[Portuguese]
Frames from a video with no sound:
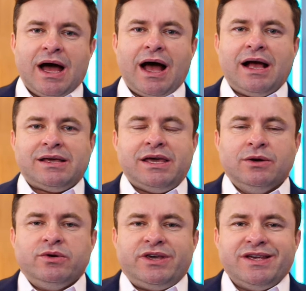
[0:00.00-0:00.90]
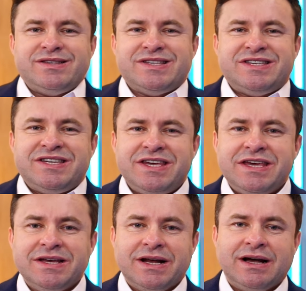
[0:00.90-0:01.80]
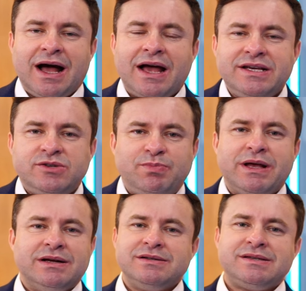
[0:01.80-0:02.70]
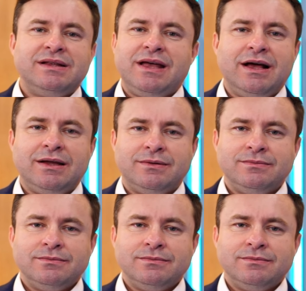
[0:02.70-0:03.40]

aquilo que tira a esperança dela